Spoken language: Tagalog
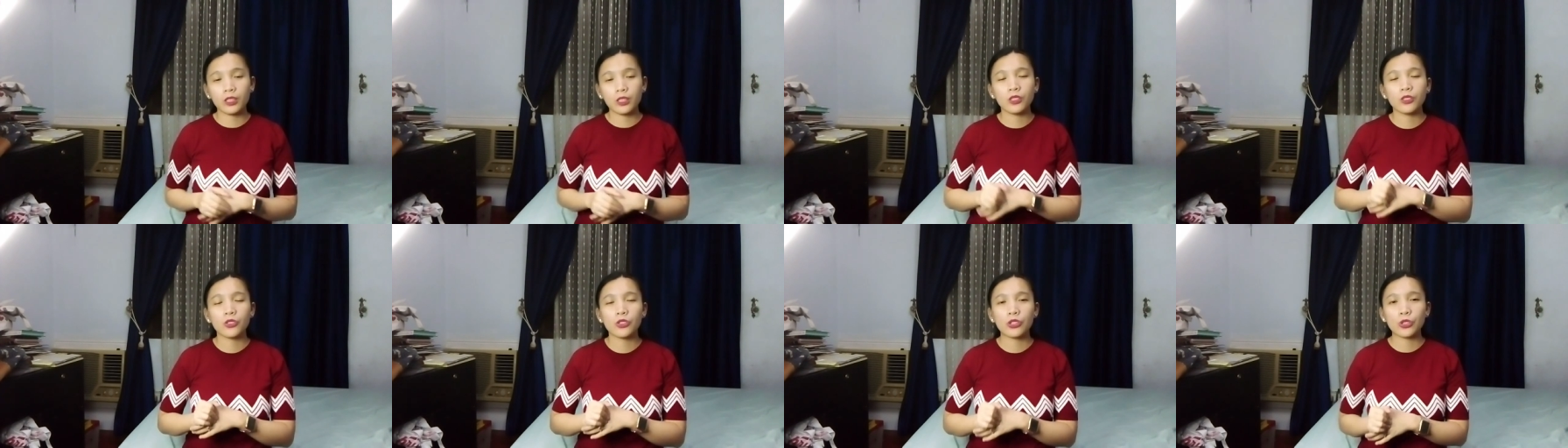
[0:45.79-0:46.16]

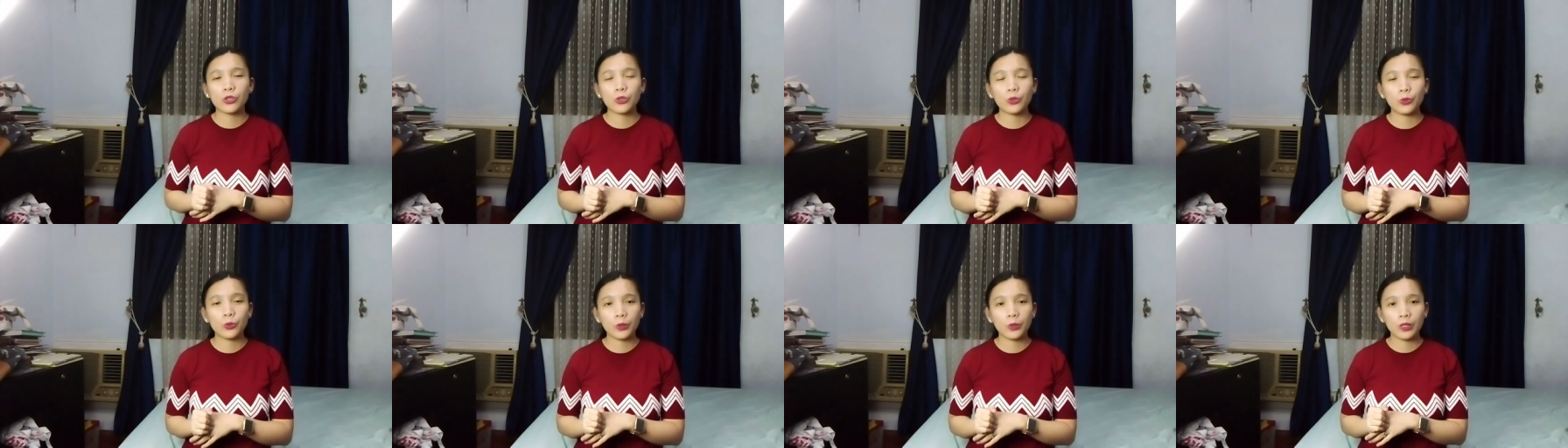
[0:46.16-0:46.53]

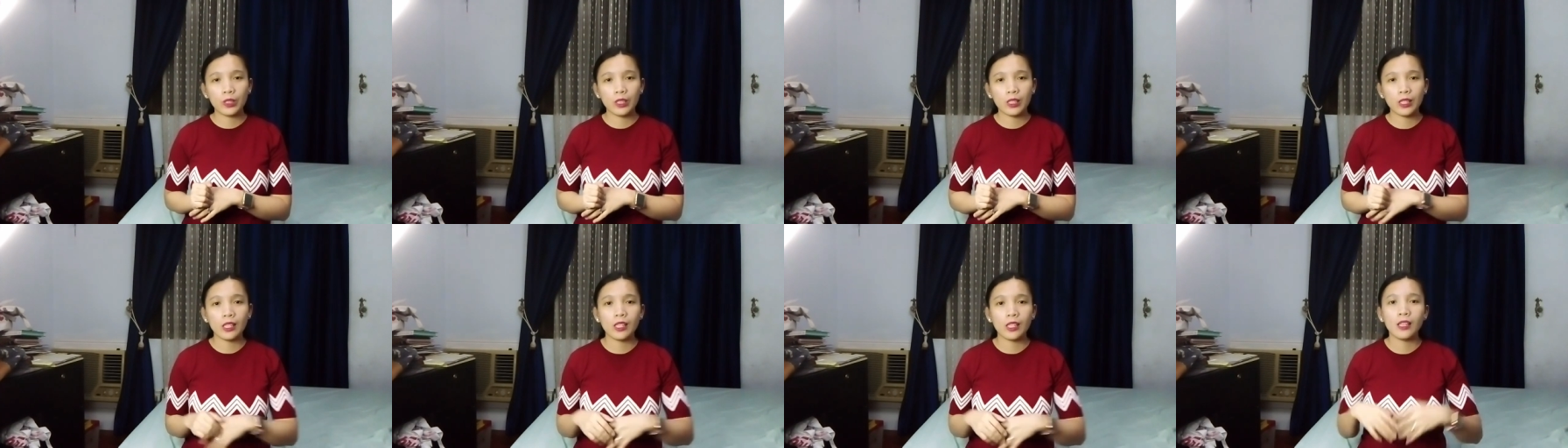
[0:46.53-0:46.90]
So,
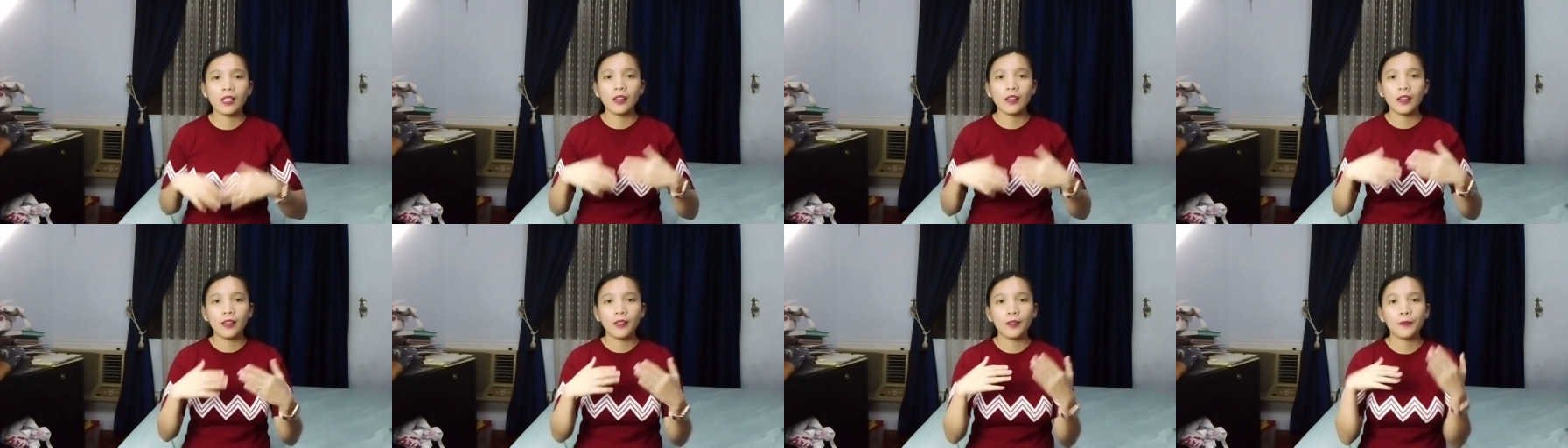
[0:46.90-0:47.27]

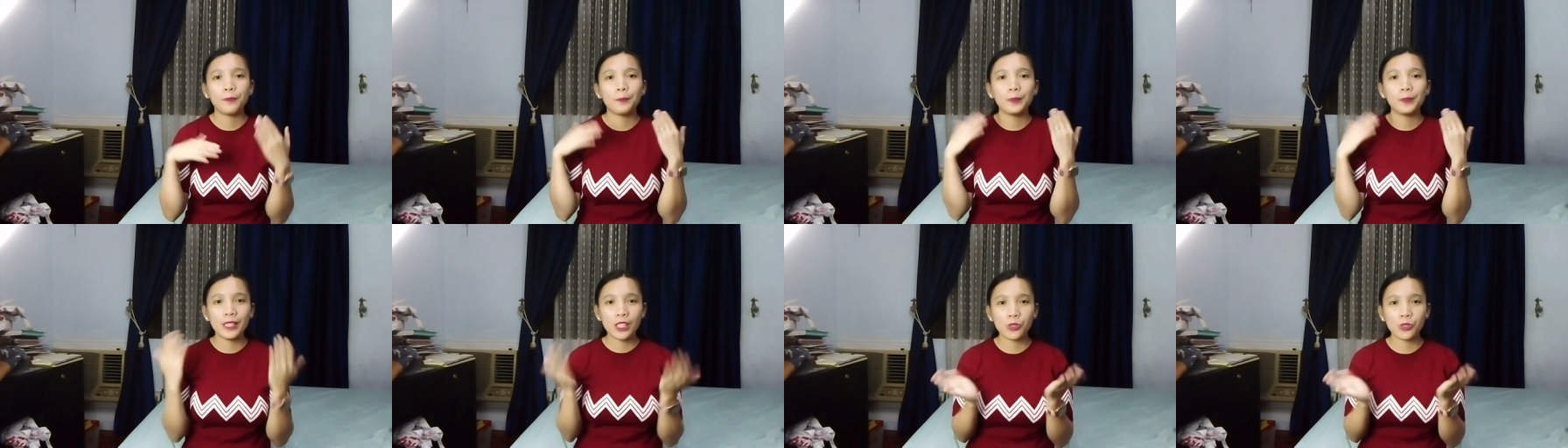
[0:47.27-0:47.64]

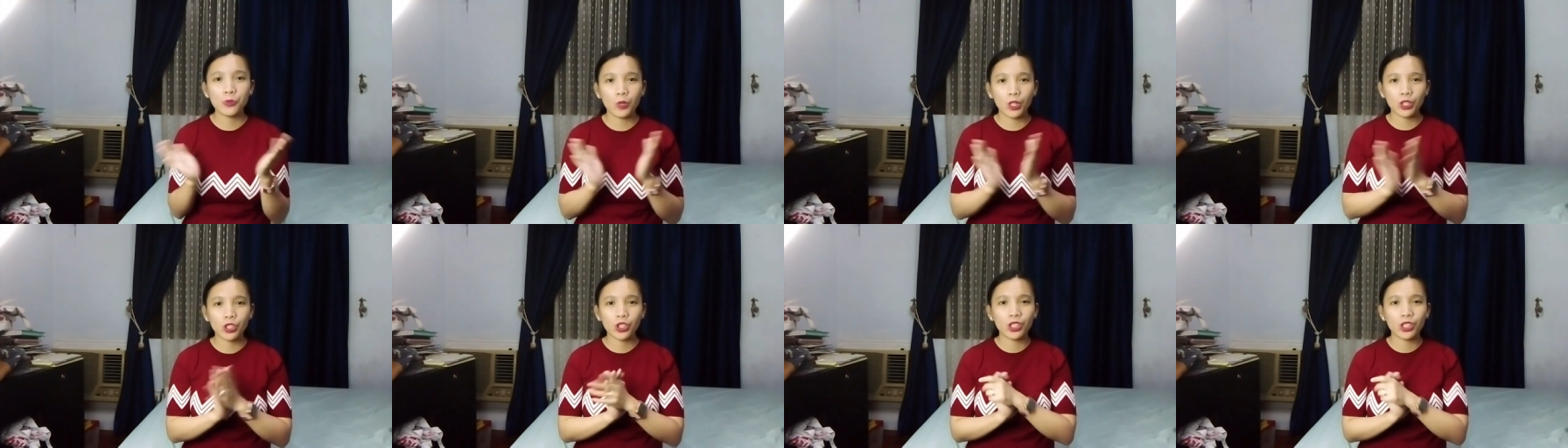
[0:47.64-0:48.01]
please
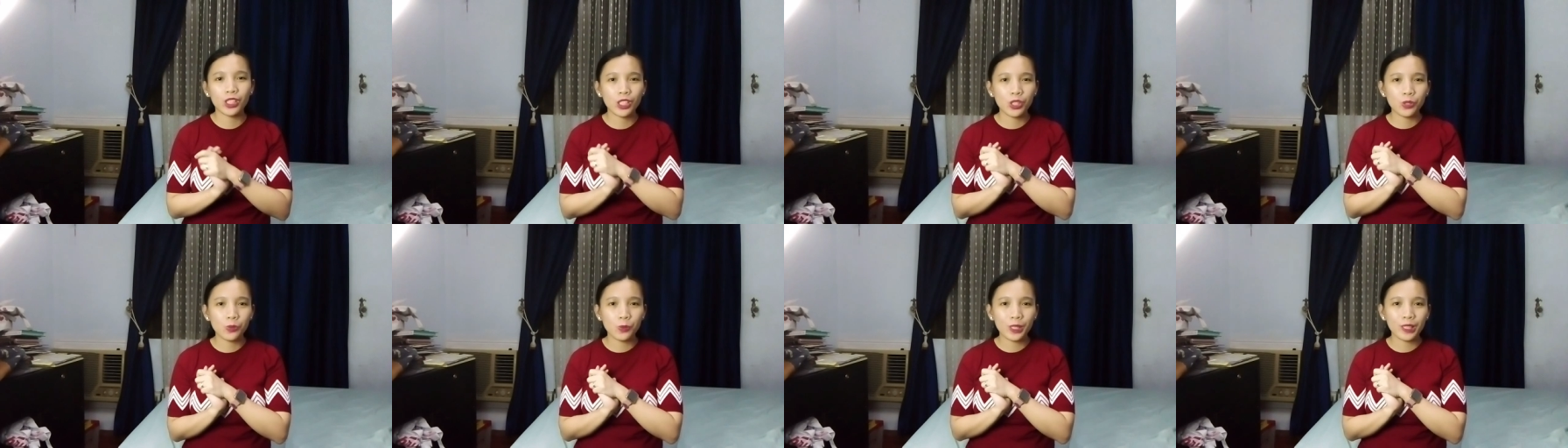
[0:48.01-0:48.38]
watch
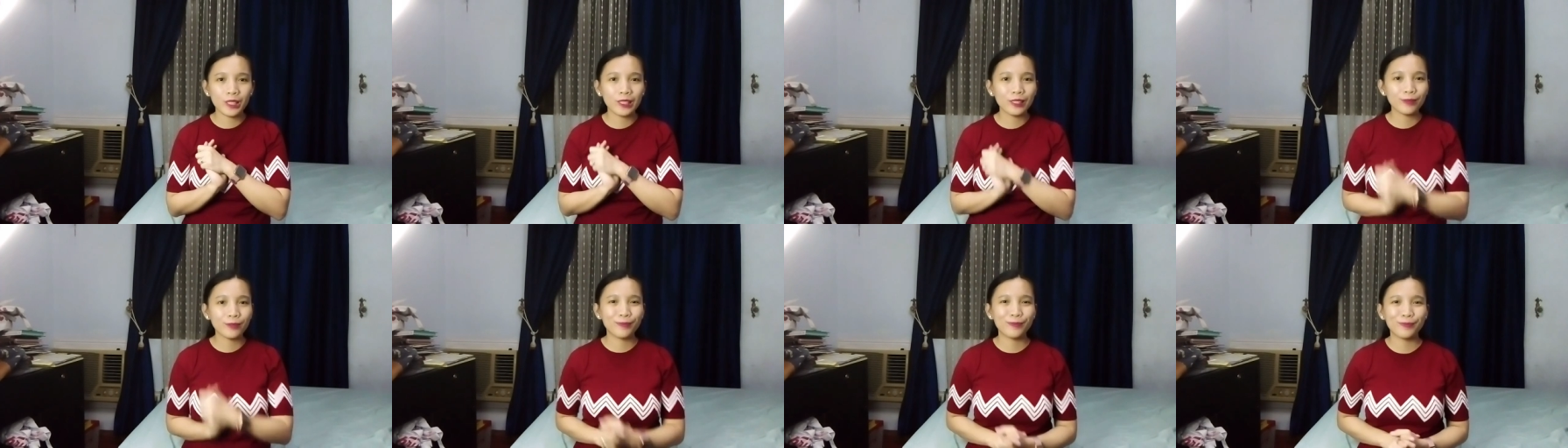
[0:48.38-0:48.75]
this one.